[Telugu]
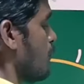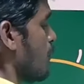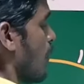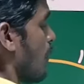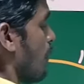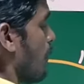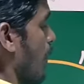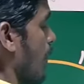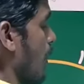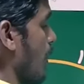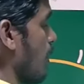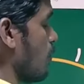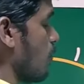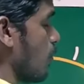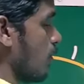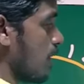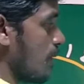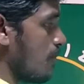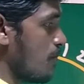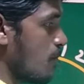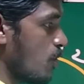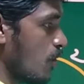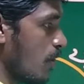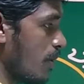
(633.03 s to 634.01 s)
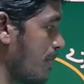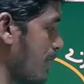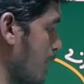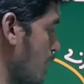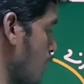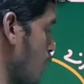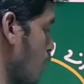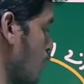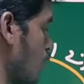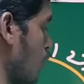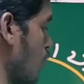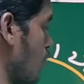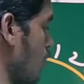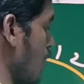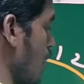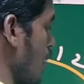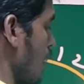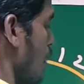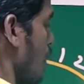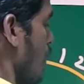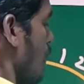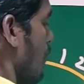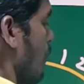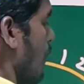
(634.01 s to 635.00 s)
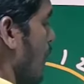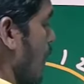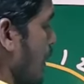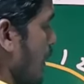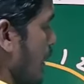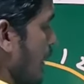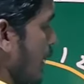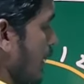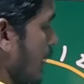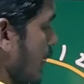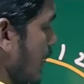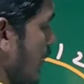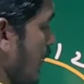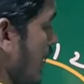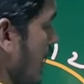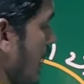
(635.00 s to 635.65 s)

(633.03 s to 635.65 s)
పన్నెండు పోతే మూడు మిగులుతుంది పన్నెండు రన్ల